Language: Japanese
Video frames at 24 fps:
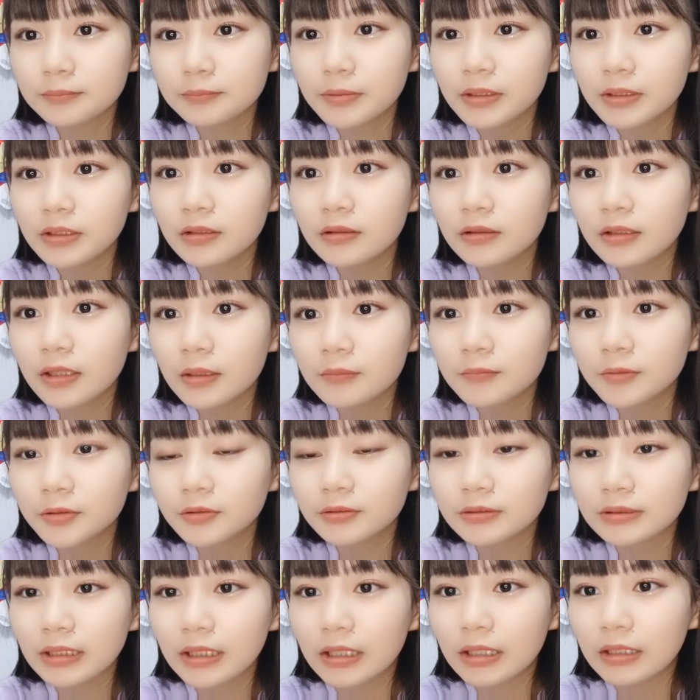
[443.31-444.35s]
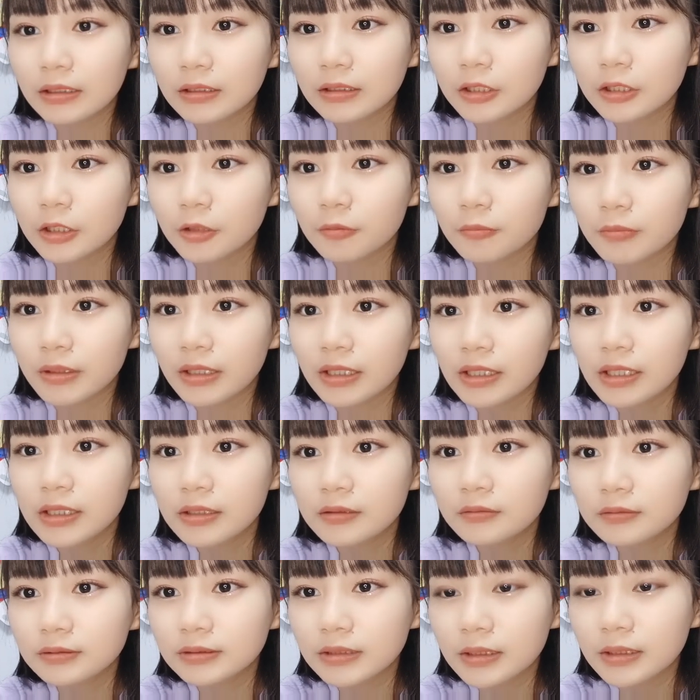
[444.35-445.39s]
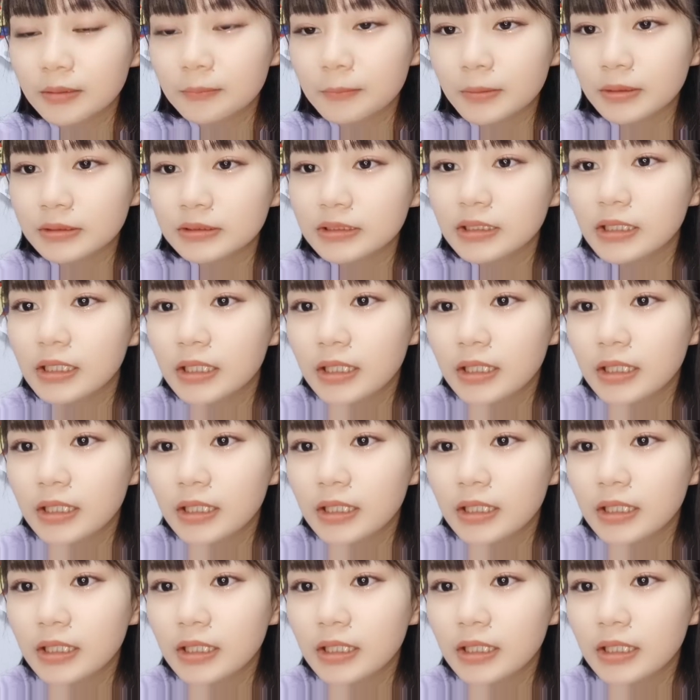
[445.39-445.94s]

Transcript: ピンクカミオさん、あきおめありがとうございます。